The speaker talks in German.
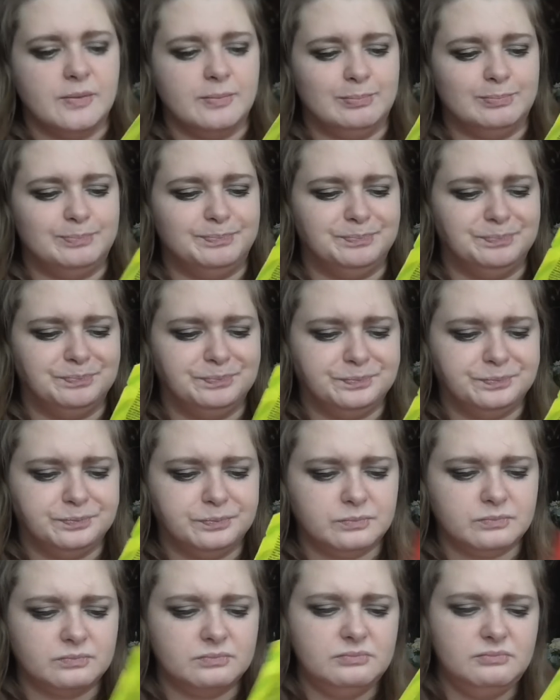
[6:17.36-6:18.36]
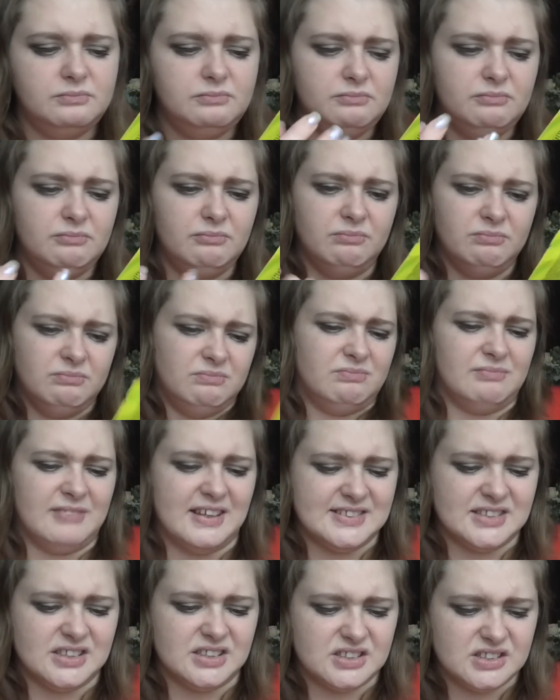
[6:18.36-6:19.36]
ähm,
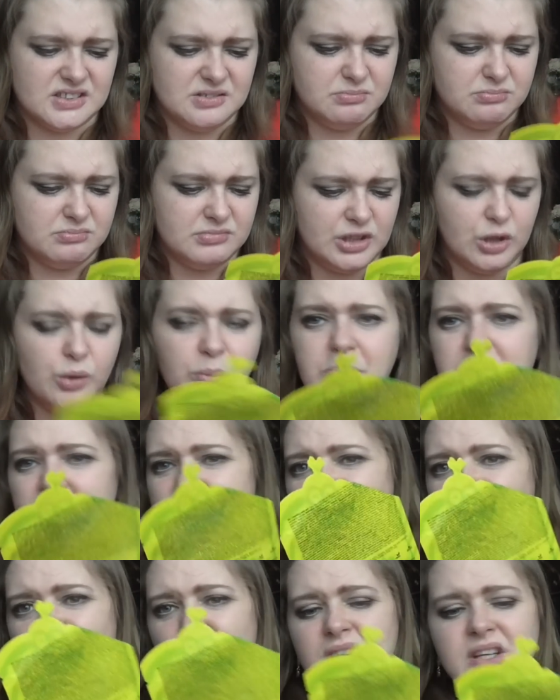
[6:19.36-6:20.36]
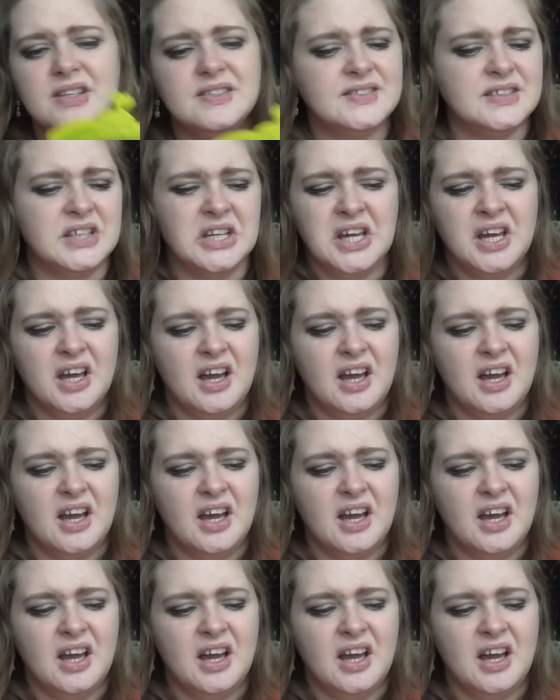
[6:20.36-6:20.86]
weiß nicht, klumpig geworden ist.